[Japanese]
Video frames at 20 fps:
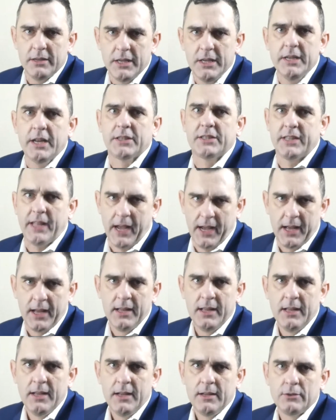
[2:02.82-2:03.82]
いいやつだ、
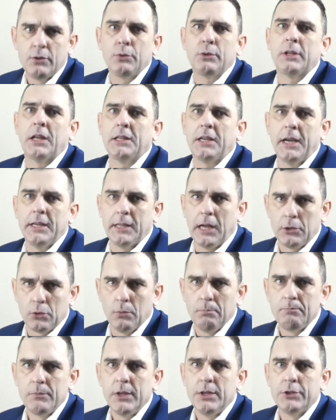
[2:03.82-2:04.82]
と称えた
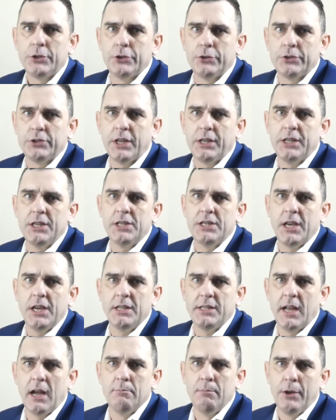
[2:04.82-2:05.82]
後、出席して
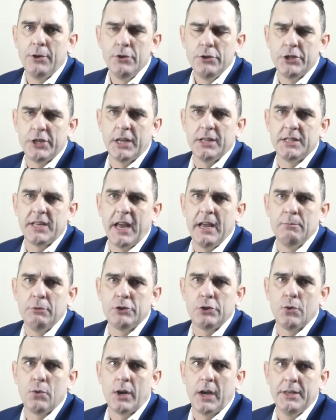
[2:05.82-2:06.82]
いたマヌーチェン財務
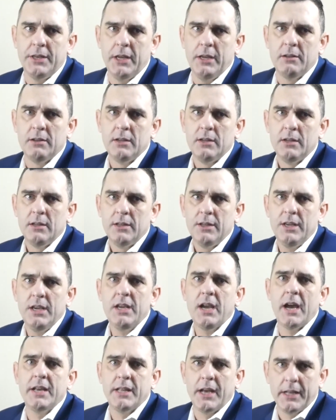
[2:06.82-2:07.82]
長官に、い
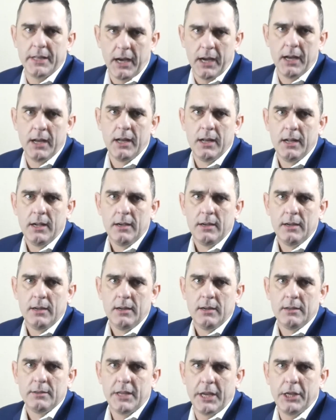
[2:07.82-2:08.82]
いアイデアだ。
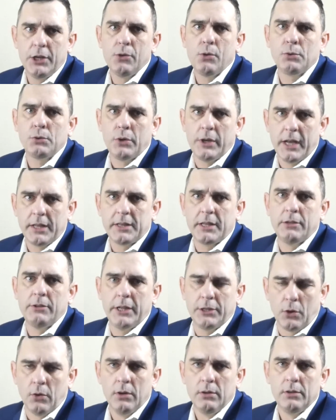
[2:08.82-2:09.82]
できることをやってくれ
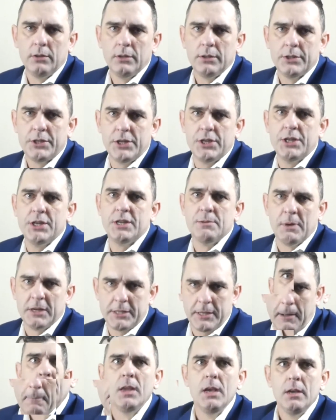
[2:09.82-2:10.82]
と指示しま
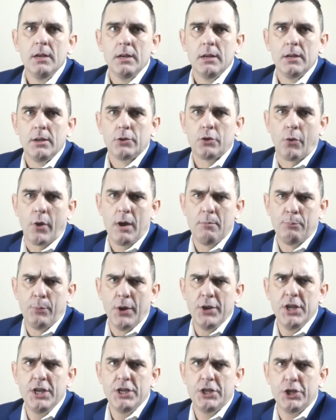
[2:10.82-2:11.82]
した。トランプ
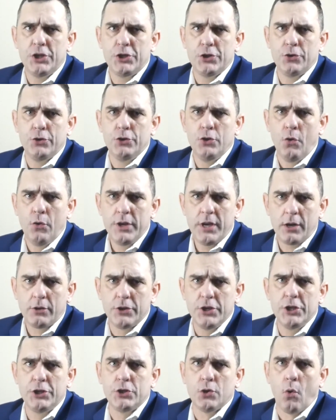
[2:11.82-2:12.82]
は任期中400
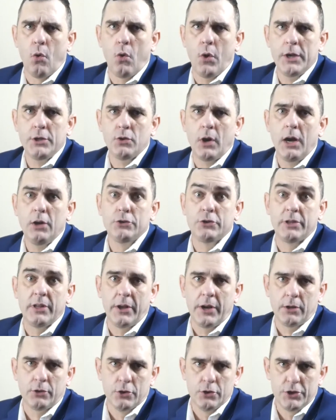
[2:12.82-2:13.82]
日をホワイトハウスで
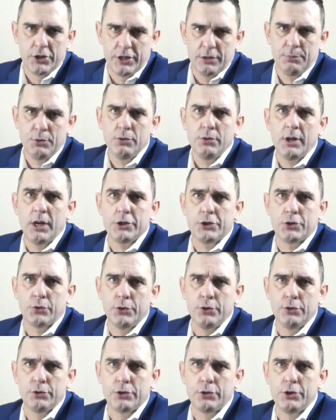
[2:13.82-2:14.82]
はなく自分が所
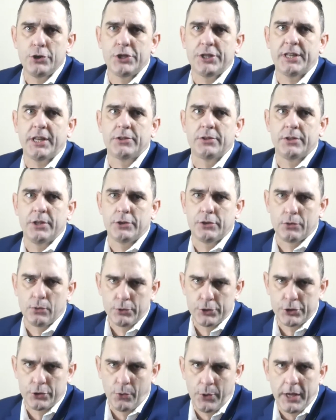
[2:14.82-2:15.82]
有する施設で過ご
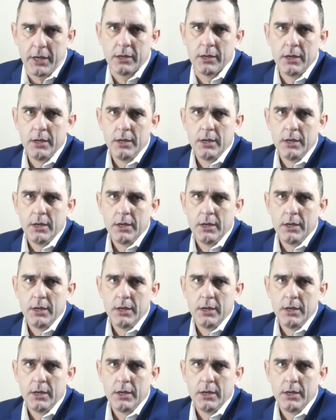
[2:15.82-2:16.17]
しており、